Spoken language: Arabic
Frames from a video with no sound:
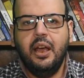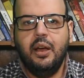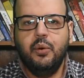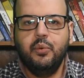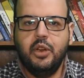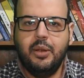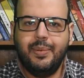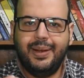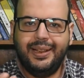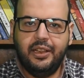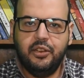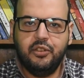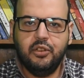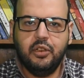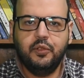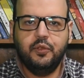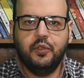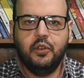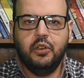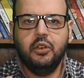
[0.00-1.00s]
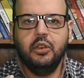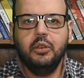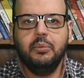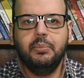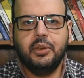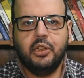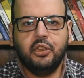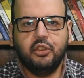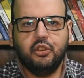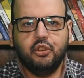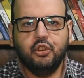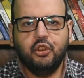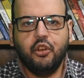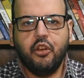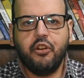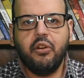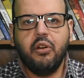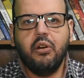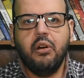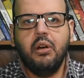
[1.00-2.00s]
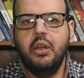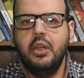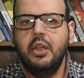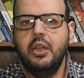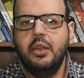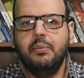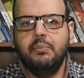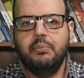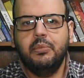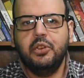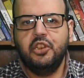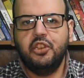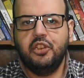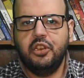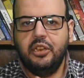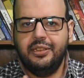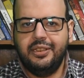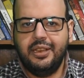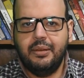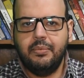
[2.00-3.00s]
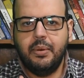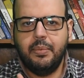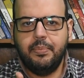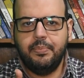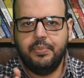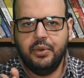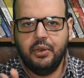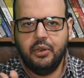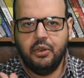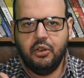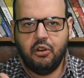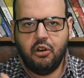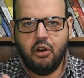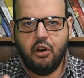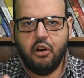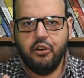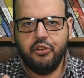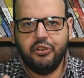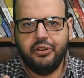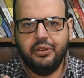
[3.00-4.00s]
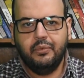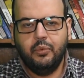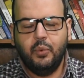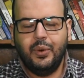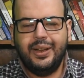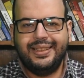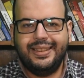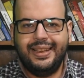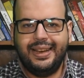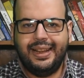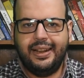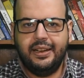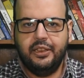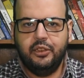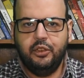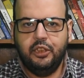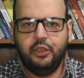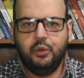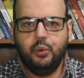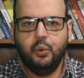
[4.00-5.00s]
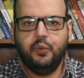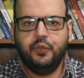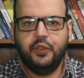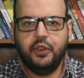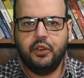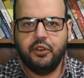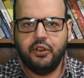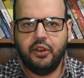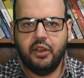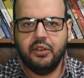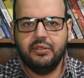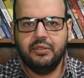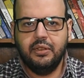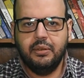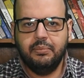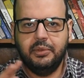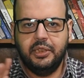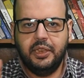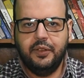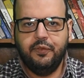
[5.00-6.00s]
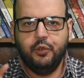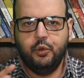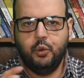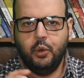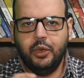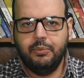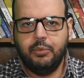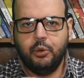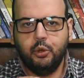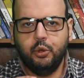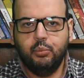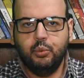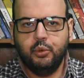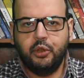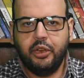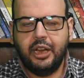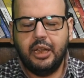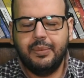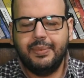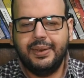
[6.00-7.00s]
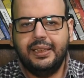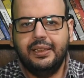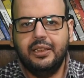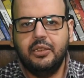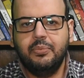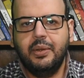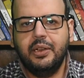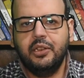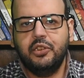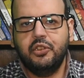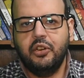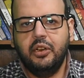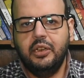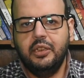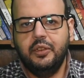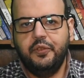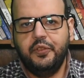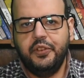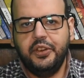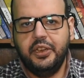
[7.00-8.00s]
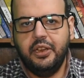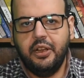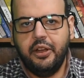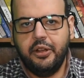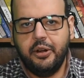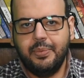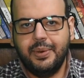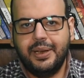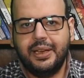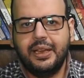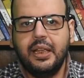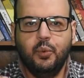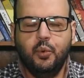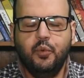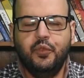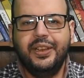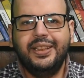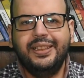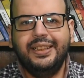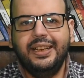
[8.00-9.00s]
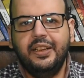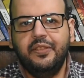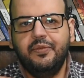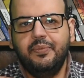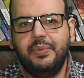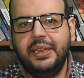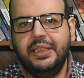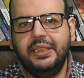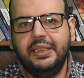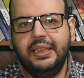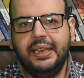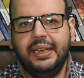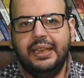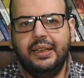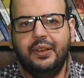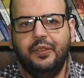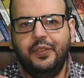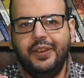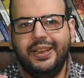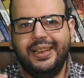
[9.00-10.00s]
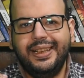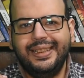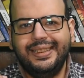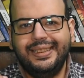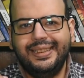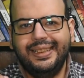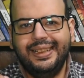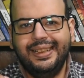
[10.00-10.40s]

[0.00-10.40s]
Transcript: او ان هي ما عندهاش اطفال باختيارها مش لسبب قهري وكذلك على التيك توك في قناه اصلا بتجيب فيديوهات برضو مترجمه كده اسمها تشايلد فري Arabic وفي اختلاف بين فكره